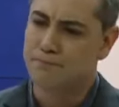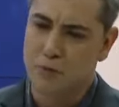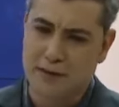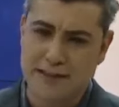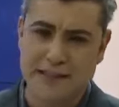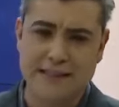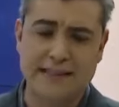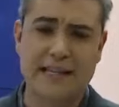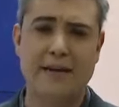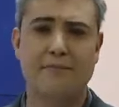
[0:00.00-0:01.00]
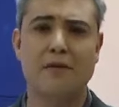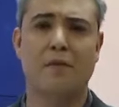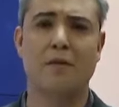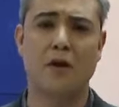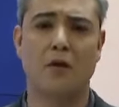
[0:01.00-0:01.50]
Polícia sempre em
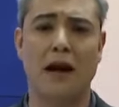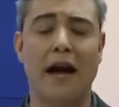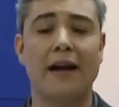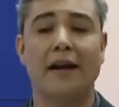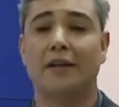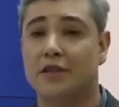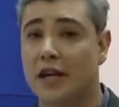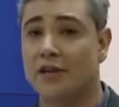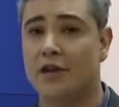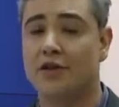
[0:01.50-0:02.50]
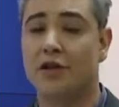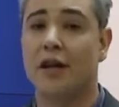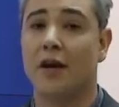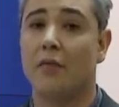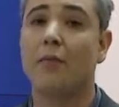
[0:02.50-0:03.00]
primeiro lugar diante
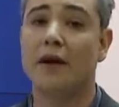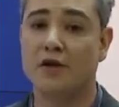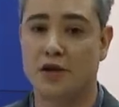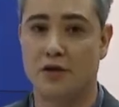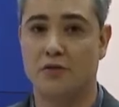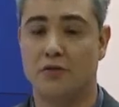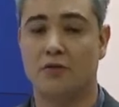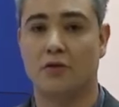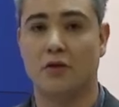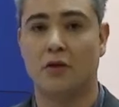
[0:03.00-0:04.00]
de bandidos.